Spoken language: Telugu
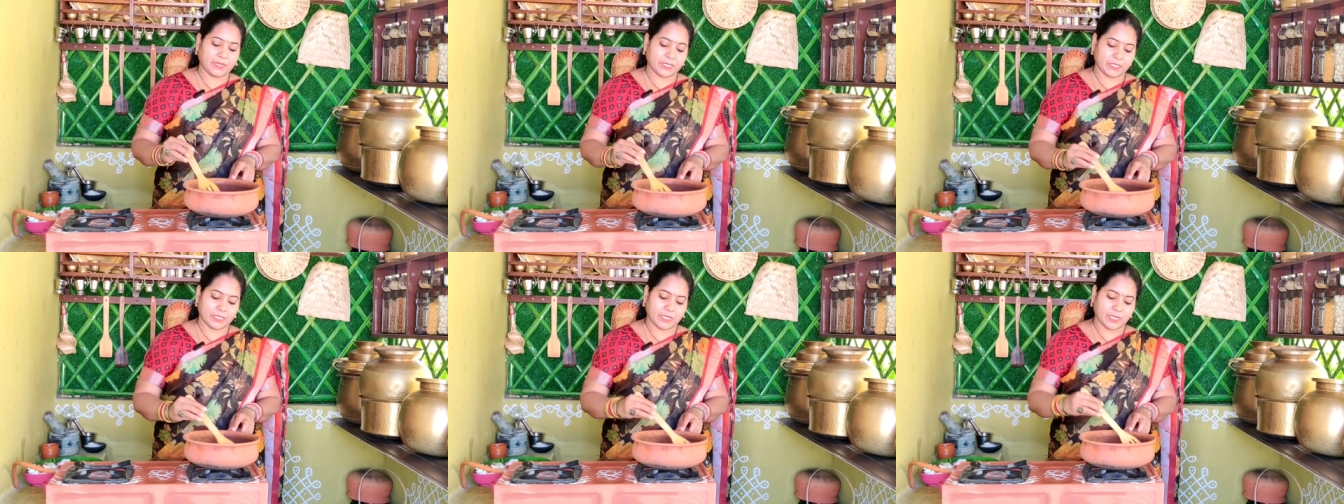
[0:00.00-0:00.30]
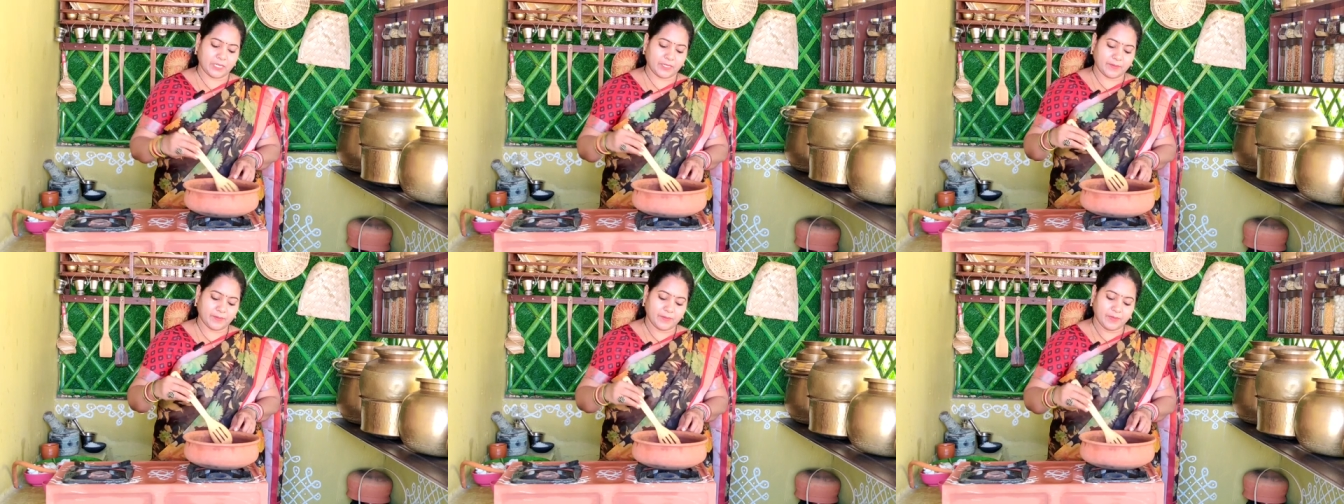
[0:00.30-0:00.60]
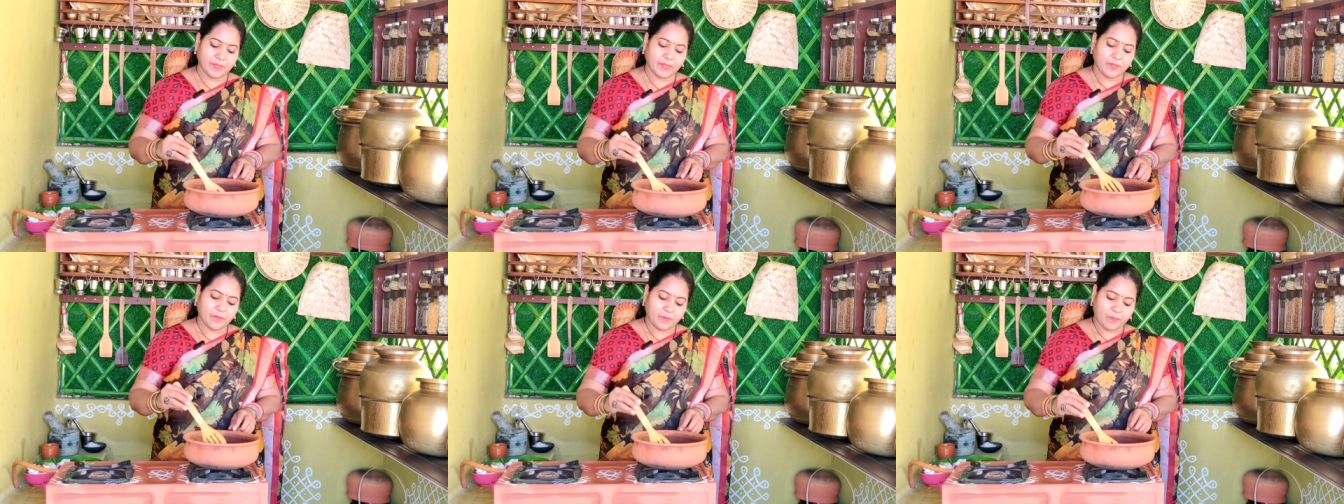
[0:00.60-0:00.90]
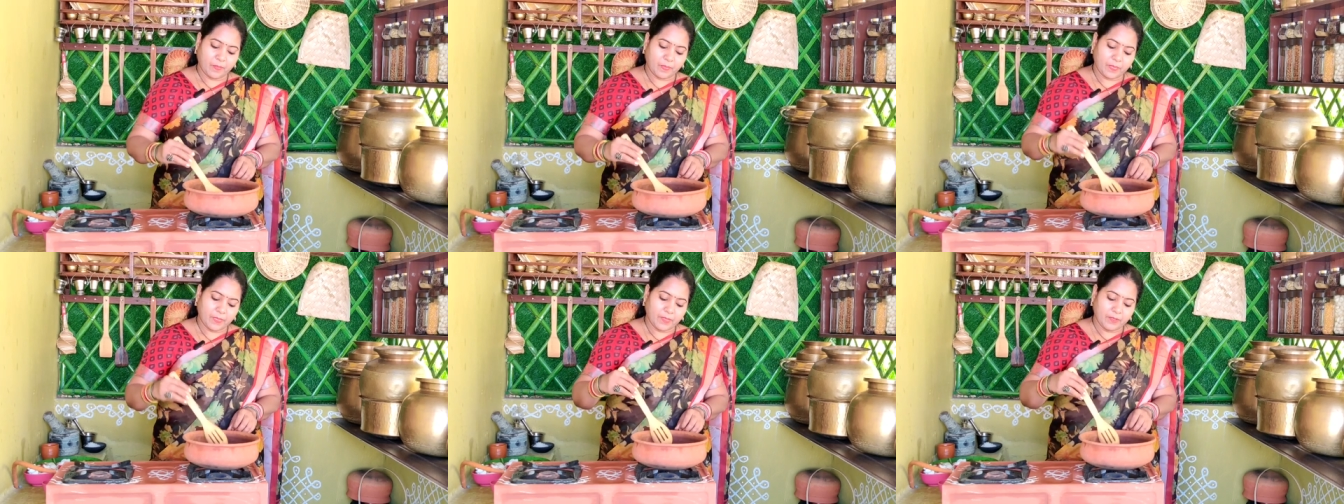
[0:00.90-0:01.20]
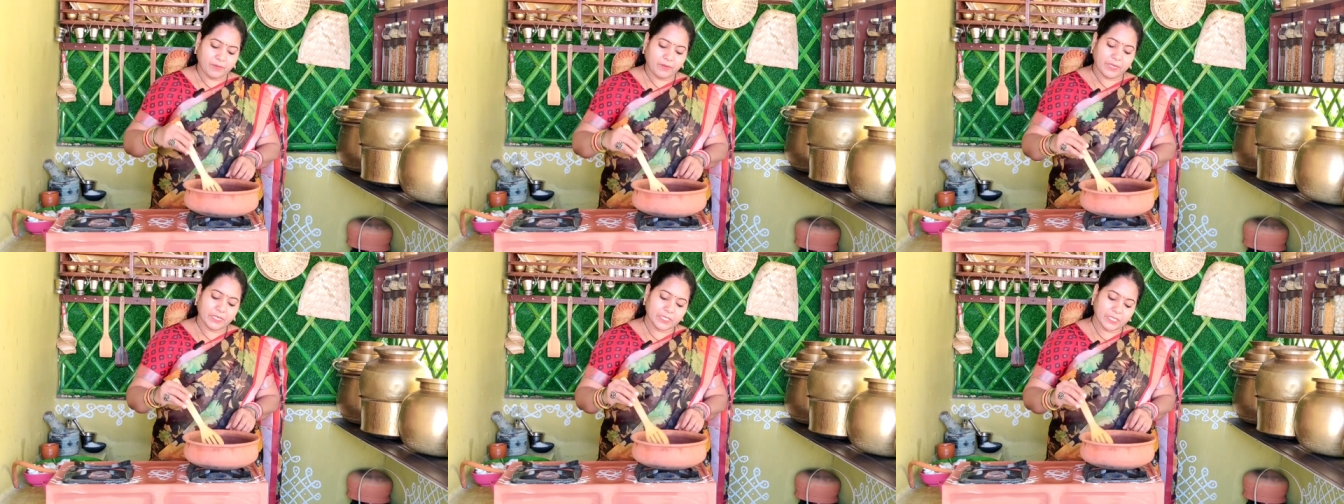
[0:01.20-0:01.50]
పచ్చడి
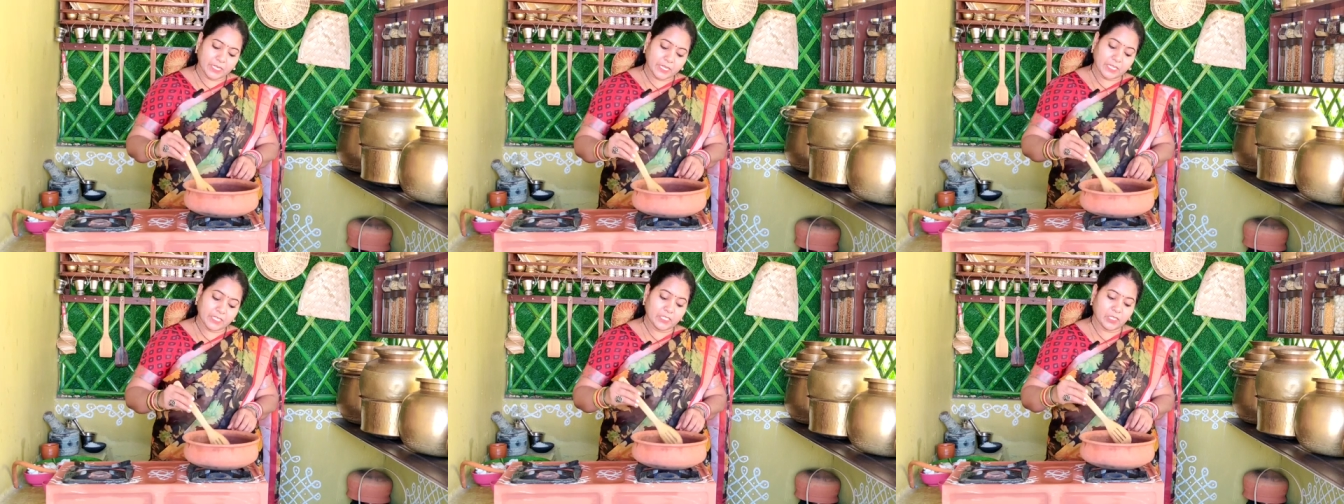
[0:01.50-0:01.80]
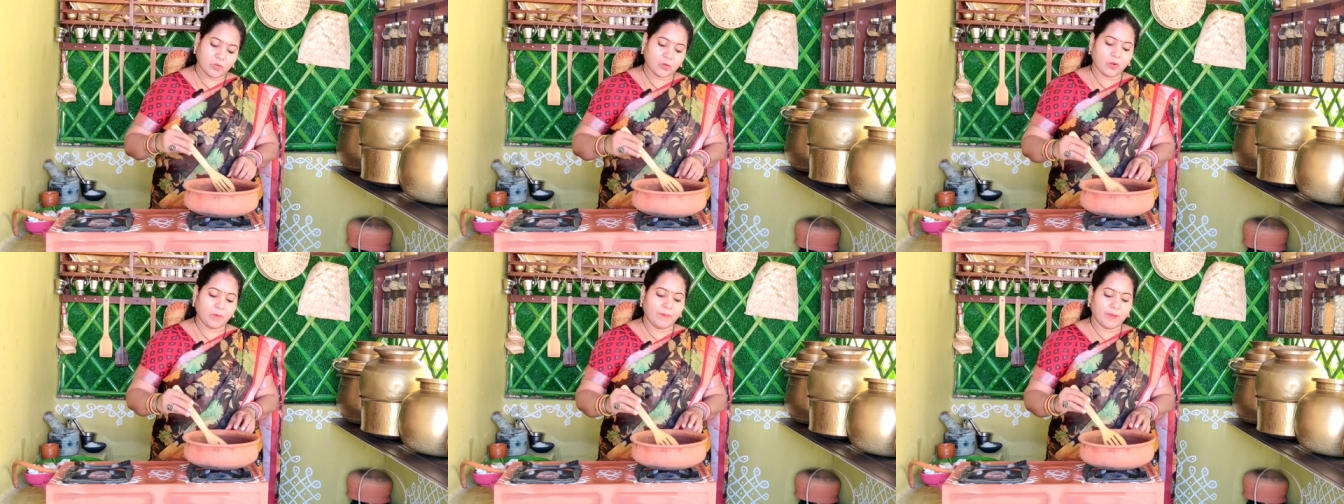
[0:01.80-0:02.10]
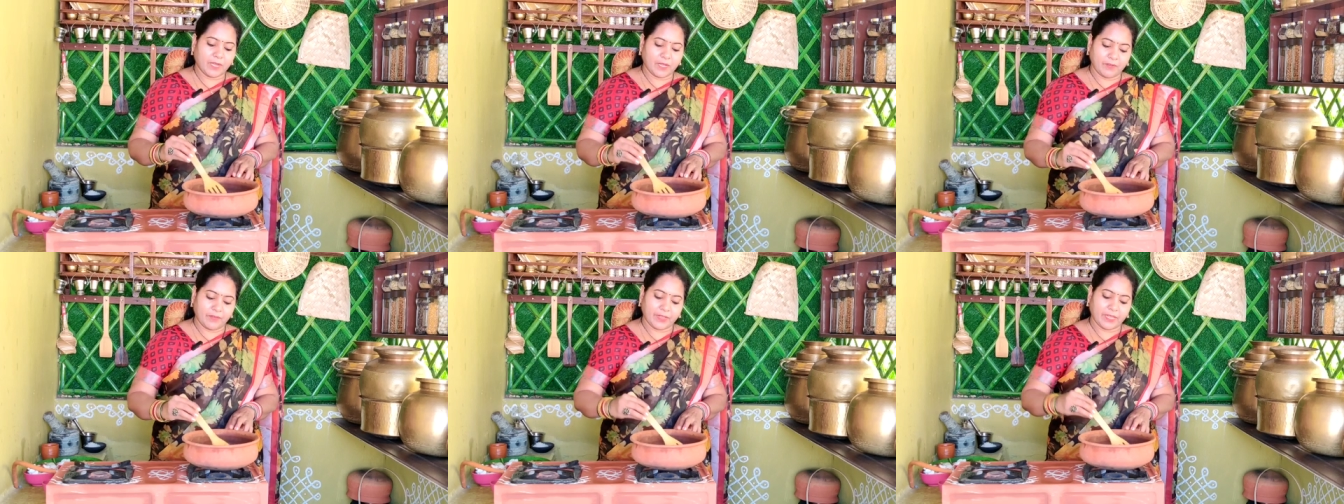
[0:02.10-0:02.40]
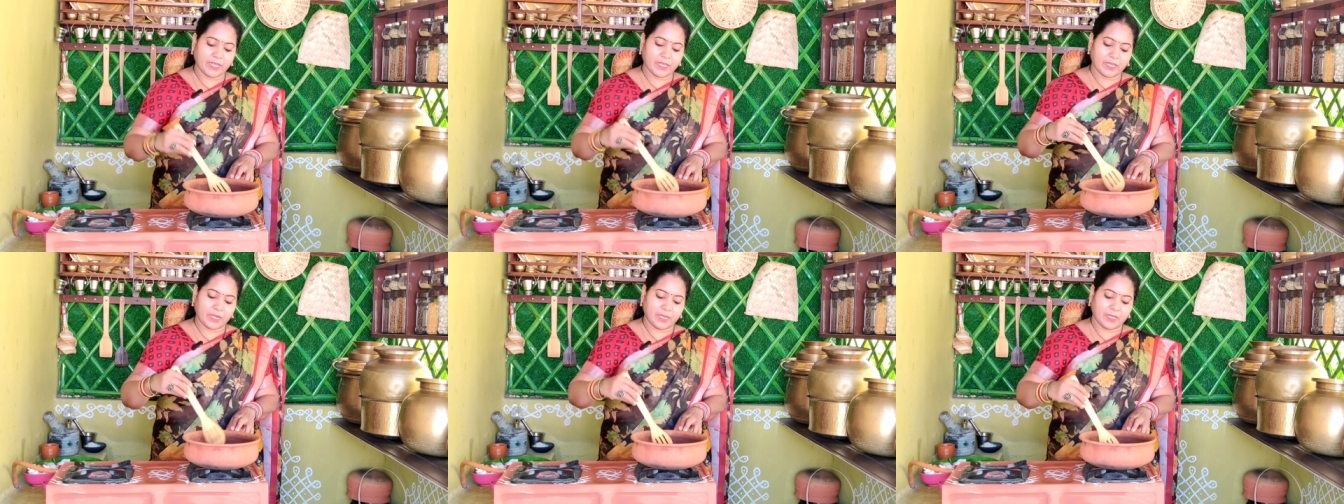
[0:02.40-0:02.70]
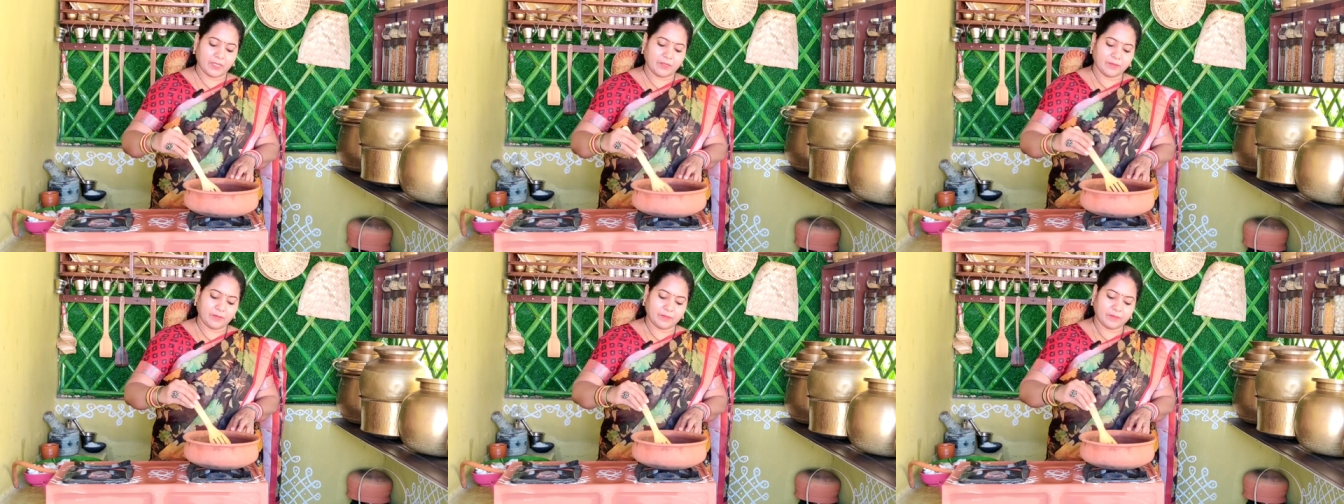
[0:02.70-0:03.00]
వేరుశనగ గింజలు కూడా బాగా వేగాలి
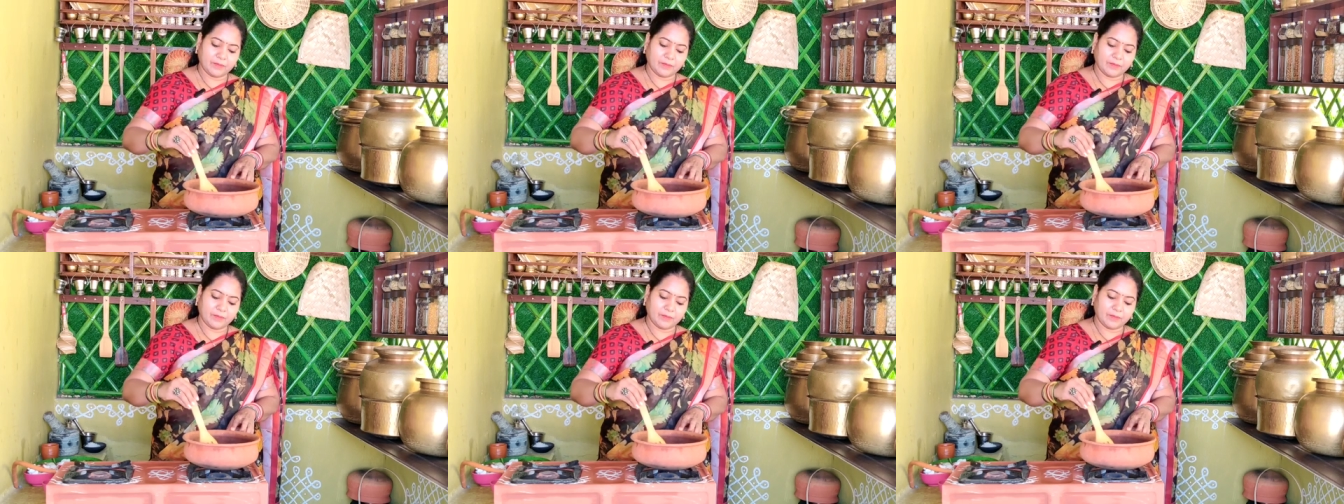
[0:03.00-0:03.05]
